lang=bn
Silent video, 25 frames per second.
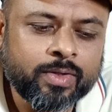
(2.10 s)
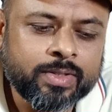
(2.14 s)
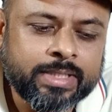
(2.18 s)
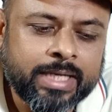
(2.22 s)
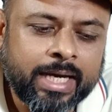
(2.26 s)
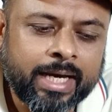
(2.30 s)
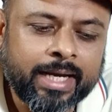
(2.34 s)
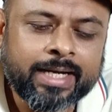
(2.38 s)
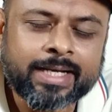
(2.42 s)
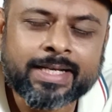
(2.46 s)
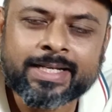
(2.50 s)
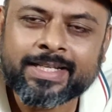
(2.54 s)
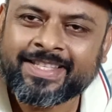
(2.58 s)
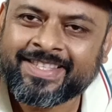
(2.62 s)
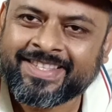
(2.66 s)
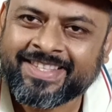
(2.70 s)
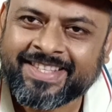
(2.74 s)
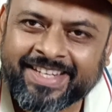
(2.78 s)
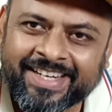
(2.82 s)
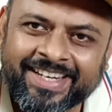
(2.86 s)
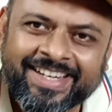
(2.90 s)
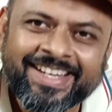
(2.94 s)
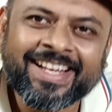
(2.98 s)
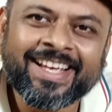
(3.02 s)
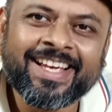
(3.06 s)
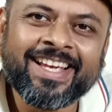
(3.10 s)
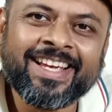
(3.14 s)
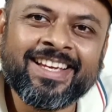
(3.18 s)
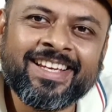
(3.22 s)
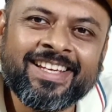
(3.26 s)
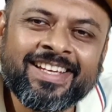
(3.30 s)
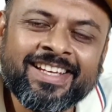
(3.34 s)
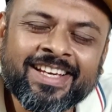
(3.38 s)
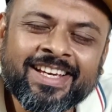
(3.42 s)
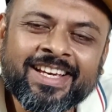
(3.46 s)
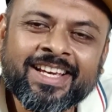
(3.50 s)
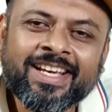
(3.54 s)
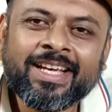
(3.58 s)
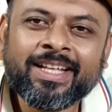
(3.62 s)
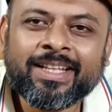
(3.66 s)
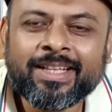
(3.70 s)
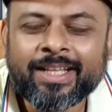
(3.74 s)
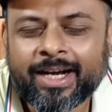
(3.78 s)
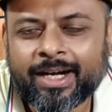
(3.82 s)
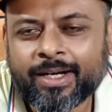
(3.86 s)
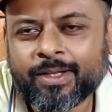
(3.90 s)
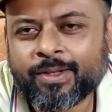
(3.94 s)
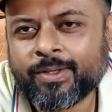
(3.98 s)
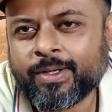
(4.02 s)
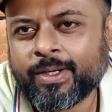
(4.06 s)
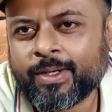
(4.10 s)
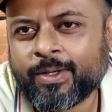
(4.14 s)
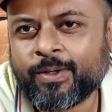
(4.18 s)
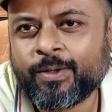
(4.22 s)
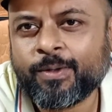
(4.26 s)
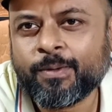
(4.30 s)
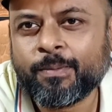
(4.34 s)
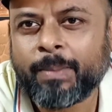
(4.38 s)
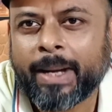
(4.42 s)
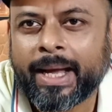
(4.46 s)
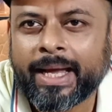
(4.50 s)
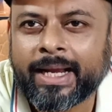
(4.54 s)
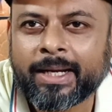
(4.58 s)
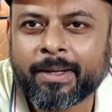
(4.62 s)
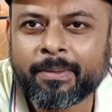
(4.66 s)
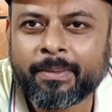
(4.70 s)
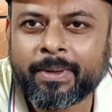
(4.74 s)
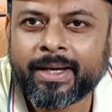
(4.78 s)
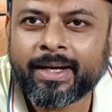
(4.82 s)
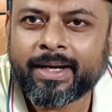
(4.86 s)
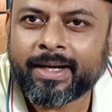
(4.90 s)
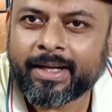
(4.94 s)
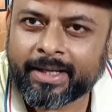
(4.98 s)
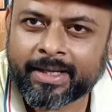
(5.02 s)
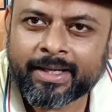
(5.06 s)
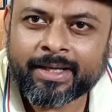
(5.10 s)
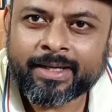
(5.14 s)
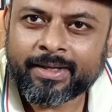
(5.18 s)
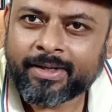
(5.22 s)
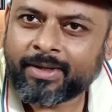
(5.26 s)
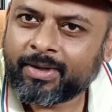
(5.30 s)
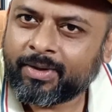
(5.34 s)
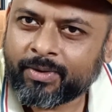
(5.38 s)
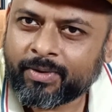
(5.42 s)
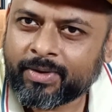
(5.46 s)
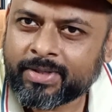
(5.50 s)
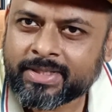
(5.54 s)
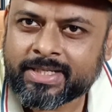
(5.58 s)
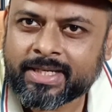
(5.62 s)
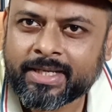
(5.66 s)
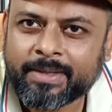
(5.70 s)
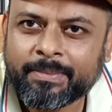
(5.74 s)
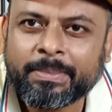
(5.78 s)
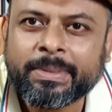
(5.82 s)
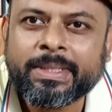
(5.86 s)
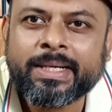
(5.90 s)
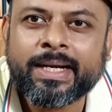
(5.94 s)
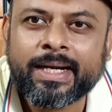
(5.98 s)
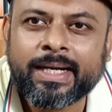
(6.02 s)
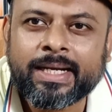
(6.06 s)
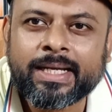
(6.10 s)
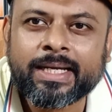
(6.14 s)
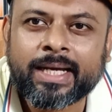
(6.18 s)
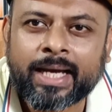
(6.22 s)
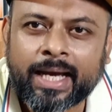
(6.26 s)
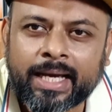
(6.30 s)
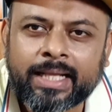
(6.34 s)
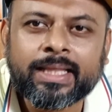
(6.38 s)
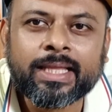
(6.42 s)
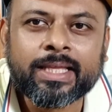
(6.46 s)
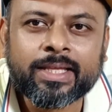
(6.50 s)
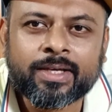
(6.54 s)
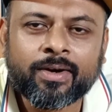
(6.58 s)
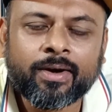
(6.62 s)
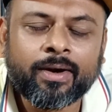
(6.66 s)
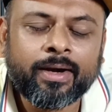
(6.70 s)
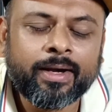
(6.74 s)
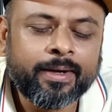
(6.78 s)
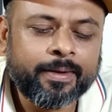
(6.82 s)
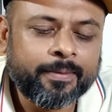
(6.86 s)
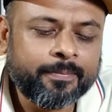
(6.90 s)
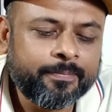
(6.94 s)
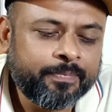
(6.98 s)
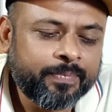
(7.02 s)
তো যার স্ত্রী নেই তার তো একটু বাইরে বাইরে ওই যে বিরিয়ানি খাইতেই হয়